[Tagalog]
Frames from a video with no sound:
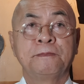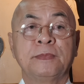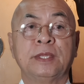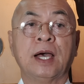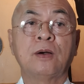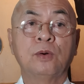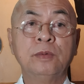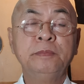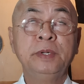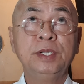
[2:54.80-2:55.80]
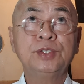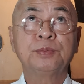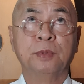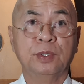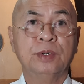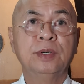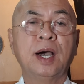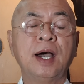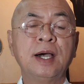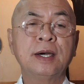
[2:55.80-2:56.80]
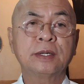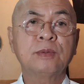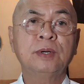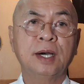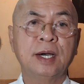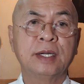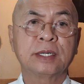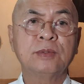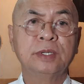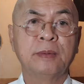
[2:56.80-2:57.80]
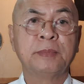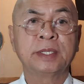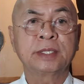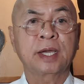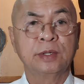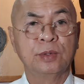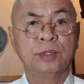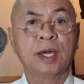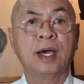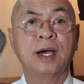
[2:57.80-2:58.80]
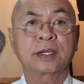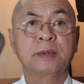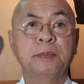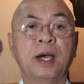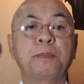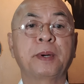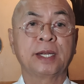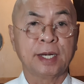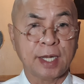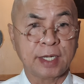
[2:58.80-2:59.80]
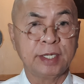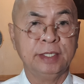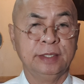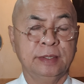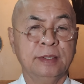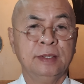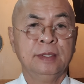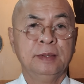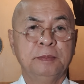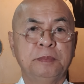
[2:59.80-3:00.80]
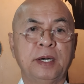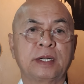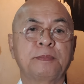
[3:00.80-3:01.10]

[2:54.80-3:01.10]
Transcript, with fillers: na ako mismo araw-araw laman kayo ng aking mga panalangin para